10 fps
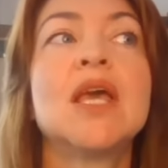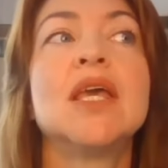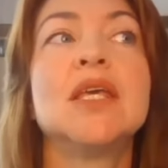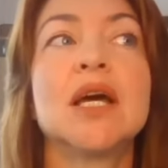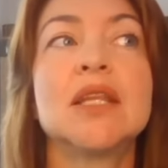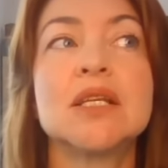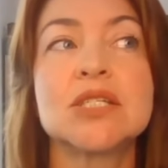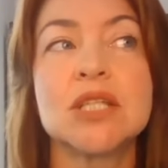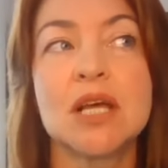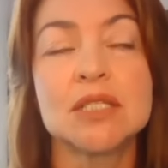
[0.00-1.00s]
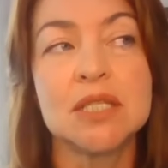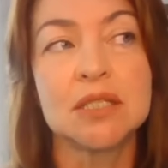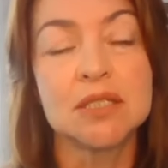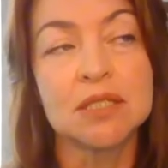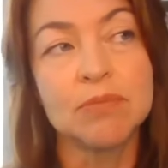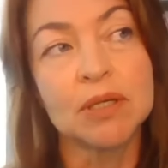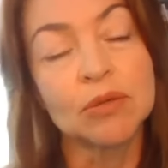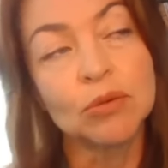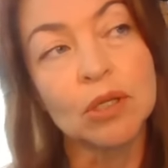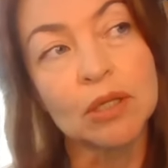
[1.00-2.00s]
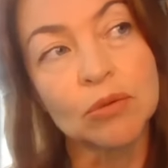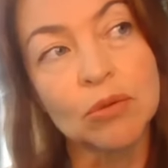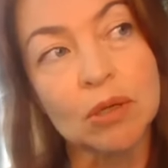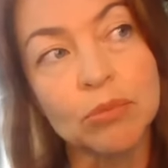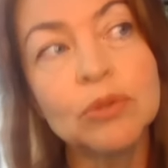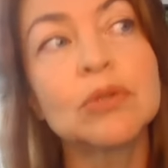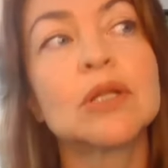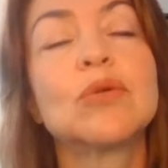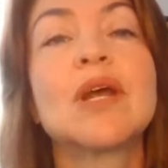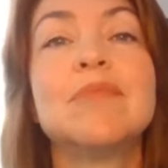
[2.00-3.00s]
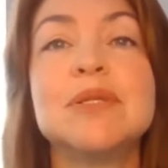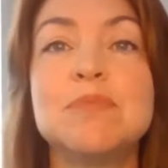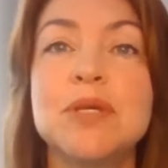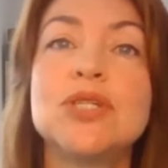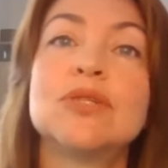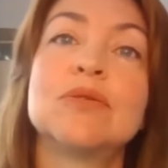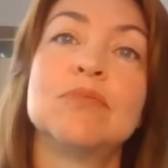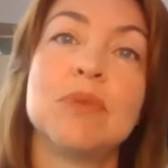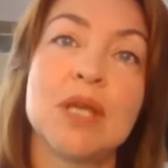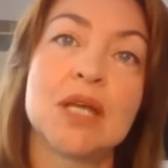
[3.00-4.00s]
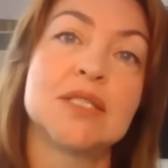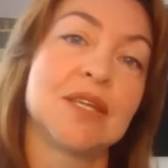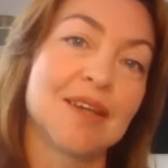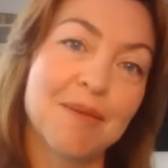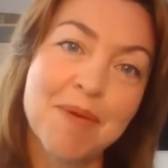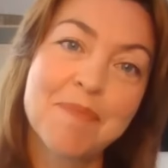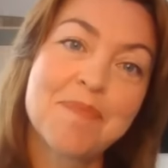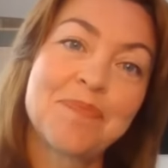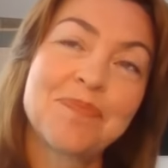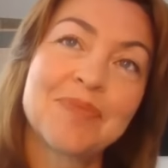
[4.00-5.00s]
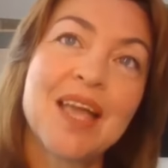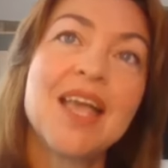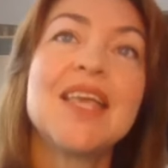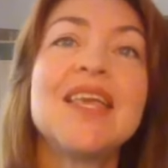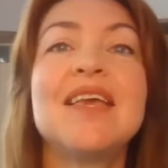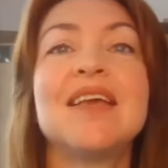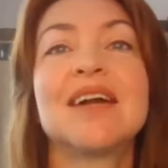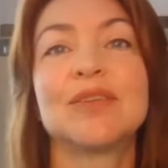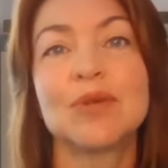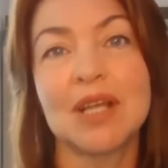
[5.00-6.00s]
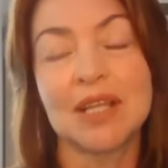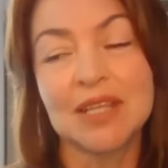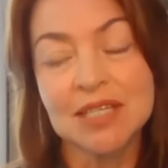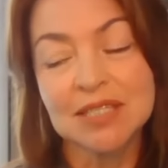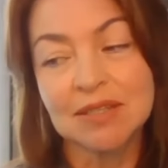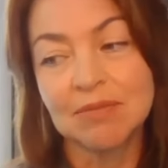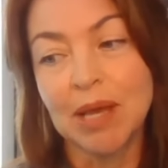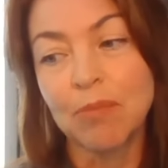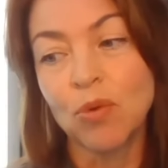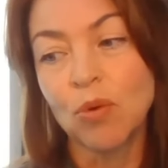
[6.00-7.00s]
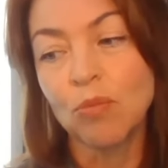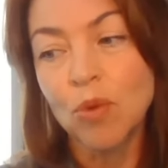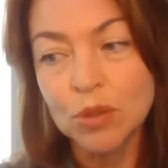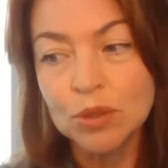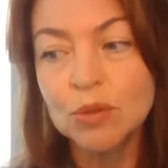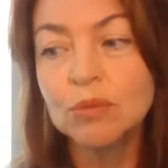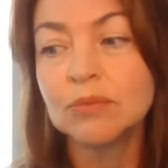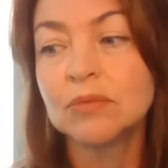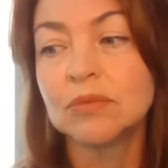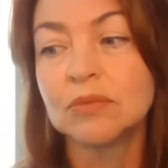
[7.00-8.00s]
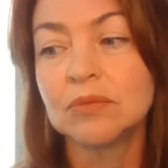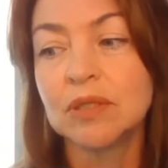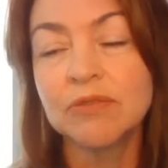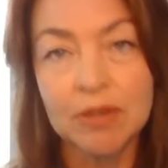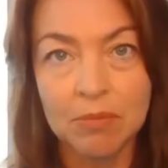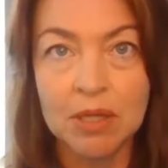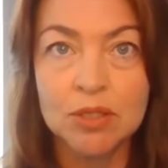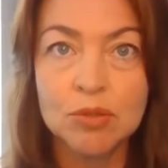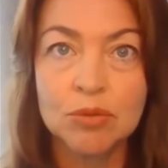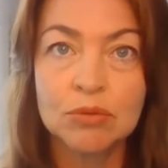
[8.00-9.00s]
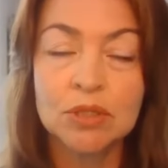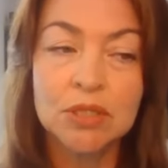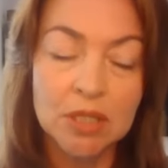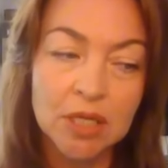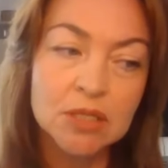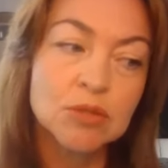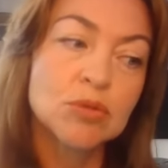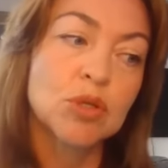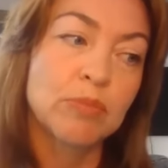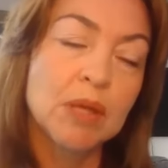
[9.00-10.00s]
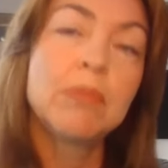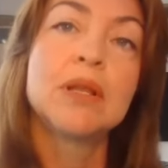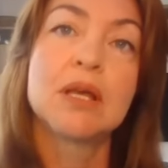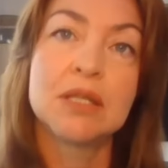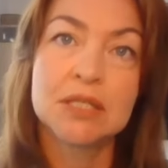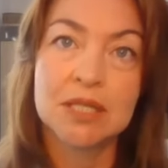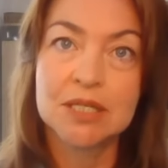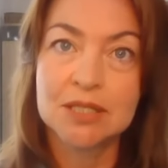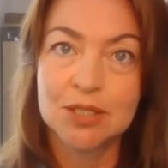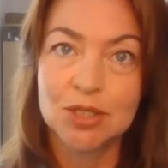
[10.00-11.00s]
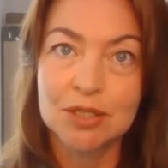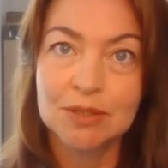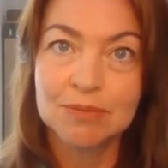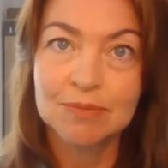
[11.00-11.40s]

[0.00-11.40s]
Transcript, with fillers: я должна сделать себе какую-то такую работу, которая обеспечит меня деньгами и которая даст моему мозгу информацию интересную, чтобы мне было интересно жить.